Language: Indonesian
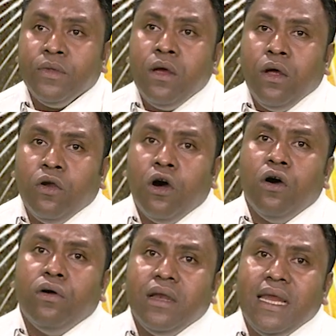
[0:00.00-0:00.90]
No
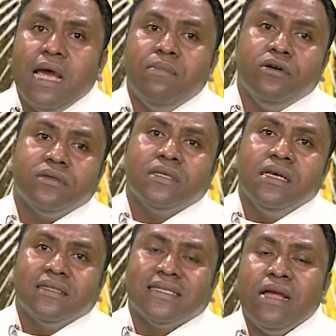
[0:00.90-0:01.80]
niamos
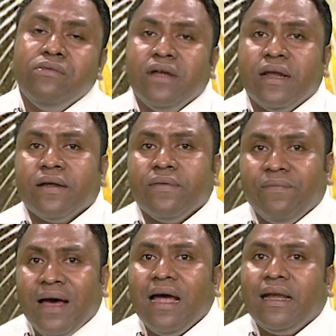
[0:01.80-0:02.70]
sai no dar
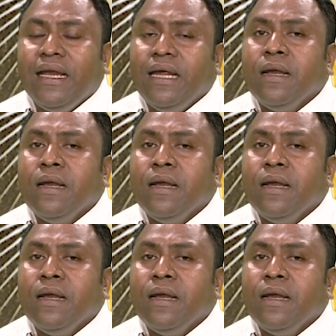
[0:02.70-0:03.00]
fatin